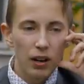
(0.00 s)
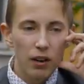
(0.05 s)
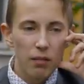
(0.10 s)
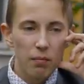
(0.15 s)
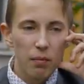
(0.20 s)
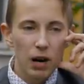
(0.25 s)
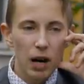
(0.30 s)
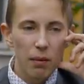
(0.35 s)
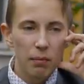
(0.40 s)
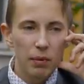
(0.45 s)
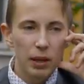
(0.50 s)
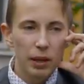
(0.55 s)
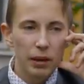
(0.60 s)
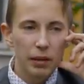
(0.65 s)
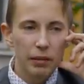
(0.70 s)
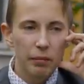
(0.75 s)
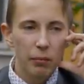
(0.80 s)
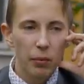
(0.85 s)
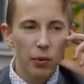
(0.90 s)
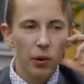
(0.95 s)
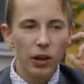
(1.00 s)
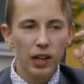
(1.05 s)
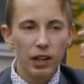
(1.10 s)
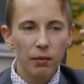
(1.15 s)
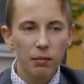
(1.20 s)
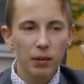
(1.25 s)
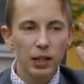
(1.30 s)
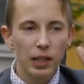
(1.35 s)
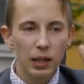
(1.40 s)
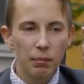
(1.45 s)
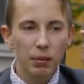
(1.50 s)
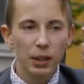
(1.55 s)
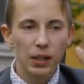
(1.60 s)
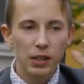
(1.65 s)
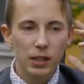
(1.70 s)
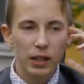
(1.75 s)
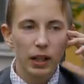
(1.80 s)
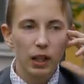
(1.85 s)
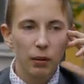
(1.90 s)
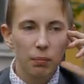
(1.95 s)
мама более-менее
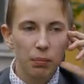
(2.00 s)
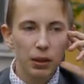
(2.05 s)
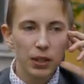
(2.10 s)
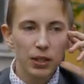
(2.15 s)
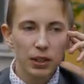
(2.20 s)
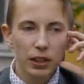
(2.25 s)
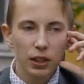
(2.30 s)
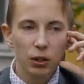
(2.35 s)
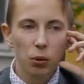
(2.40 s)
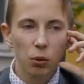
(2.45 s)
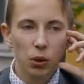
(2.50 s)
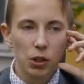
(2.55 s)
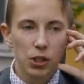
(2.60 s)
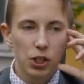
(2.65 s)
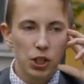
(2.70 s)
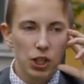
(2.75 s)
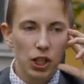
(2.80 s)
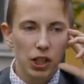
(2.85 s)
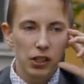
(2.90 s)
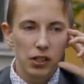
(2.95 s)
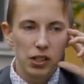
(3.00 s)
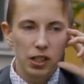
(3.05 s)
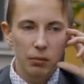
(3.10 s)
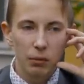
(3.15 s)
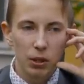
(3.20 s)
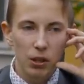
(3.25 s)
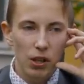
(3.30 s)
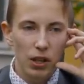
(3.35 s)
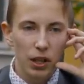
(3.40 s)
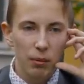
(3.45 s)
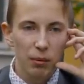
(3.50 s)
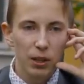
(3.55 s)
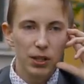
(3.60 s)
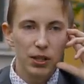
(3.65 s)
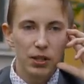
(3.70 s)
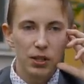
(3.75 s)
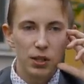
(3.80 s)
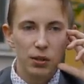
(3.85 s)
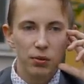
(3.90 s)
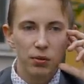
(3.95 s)
перестала пить, она долго держалась, там несколько
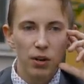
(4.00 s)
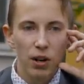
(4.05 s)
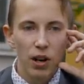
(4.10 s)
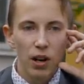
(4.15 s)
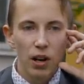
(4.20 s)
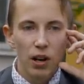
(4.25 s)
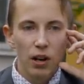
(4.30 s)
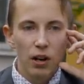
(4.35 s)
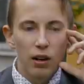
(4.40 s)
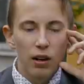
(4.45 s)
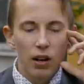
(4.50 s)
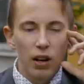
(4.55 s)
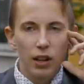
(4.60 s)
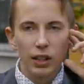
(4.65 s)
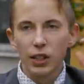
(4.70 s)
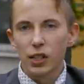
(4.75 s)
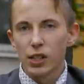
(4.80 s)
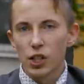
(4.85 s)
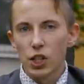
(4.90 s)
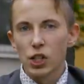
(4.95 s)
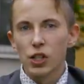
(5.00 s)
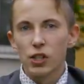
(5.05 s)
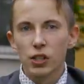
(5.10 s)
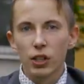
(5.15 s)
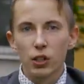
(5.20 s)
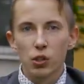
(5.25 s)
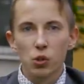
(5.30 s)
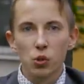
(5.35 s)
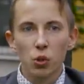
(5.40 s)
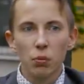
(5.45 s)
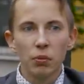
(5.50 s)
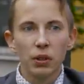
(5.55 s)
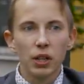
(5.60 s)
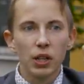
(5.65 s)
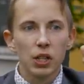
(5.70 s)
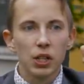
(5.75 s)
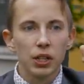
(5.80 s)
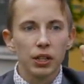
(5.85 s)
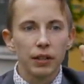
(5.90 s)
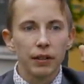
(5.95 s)
месяцев. Они разошлись с отцом
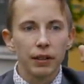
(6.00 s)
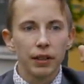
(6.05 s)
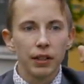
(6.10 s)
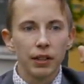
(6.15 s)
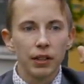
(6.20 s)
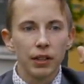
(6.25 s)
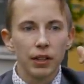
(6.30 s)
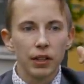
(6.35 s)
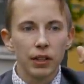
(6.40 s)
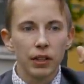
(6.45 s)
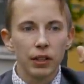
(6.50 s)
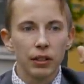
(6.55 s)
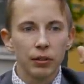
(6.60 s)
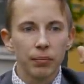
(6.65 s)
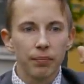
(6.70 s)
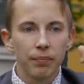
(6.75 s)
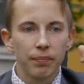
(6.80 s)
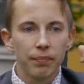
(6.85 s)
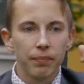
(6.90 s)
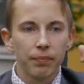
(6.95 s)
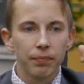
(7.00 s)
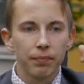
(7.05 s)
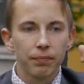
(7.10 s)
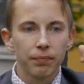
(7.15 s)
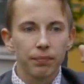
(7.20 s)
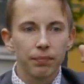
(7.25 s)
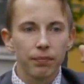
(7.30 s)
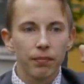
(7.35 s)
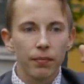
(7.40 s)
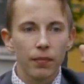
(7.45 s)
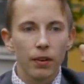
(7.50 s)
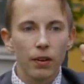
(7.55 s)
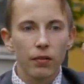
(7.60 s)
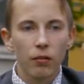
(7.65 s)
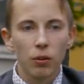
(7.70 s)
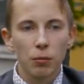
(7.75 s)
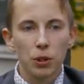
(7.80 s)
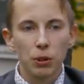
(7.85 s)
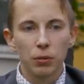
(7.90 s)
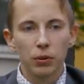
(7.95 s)
даже, и,
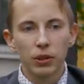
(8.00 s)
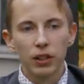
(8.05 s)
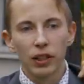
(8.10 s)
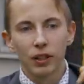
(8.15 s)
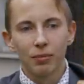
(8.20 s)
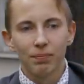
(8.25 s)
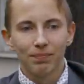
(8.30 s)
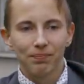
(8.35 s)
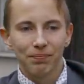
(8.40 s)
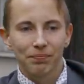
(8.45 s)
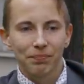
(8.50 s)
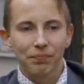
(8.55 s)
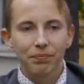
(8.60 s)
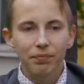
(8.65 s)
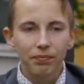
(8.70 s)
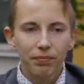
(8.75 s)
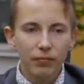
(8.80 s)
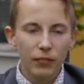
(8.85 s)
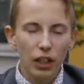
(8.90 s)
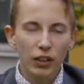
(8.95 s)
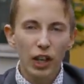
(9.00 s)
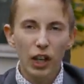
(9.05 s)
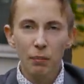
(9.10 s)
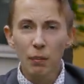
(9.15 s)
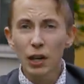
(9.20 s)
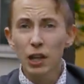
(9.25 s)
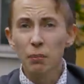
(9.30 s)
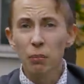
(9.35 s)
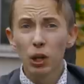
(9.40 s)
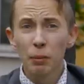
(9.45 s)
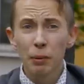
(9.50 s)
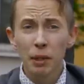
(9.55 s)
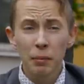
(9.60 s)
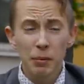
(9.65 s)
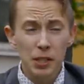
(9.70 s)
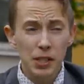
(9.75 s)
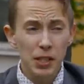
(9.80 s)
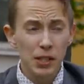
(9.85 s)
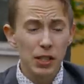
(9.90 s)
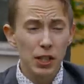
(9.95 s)
в общем-то, нормально более-менее
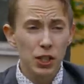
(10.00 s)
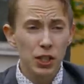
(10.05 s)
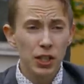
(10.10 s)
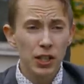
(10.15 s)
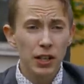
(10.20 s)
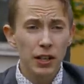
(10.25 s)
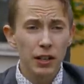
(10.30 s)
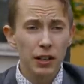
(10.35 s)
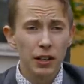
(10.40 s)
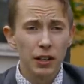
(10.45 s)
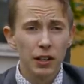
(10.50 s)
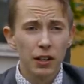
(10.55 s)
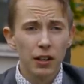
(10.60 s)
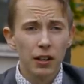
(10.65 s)
мы с ней зажили